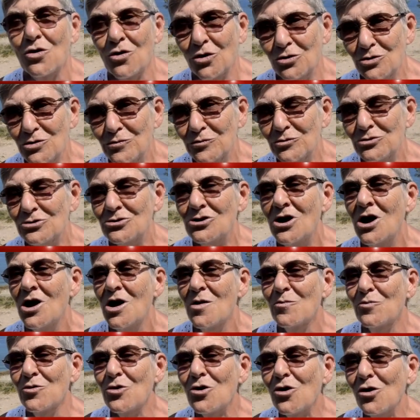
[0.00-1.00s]
Karatay
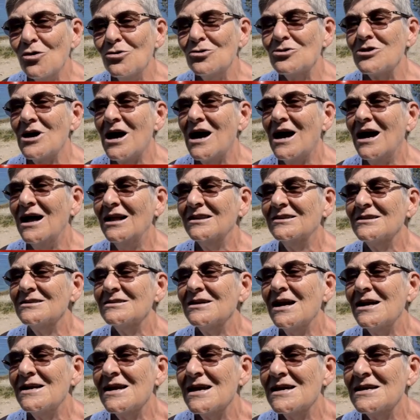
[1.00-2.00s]
kadın doğum
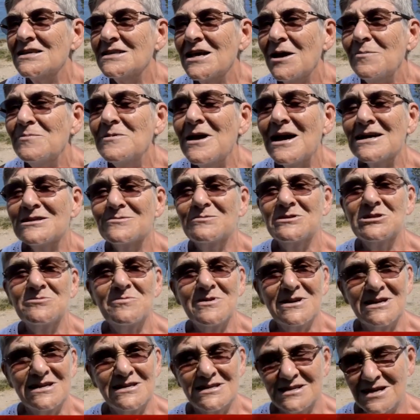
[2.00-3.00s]
uzmanlarının kendisi için
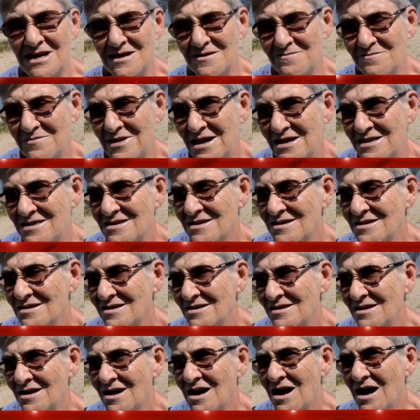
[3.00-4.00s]
hiçbir araştırması
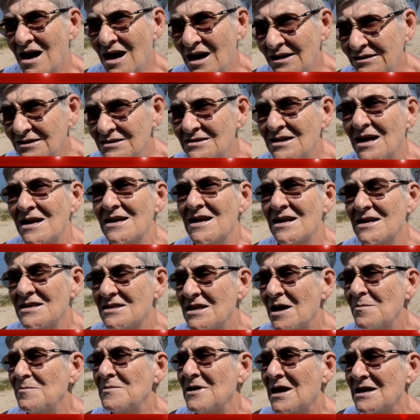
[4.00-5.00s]
yoktur şeklinde açıklamada
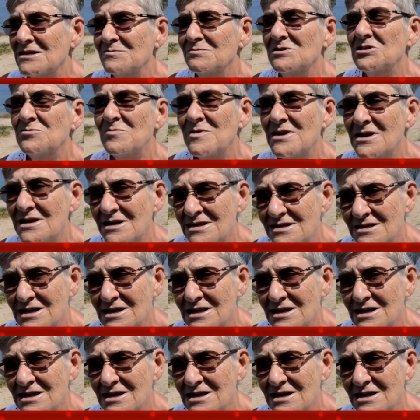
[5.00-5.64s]
bulunduklarını belirten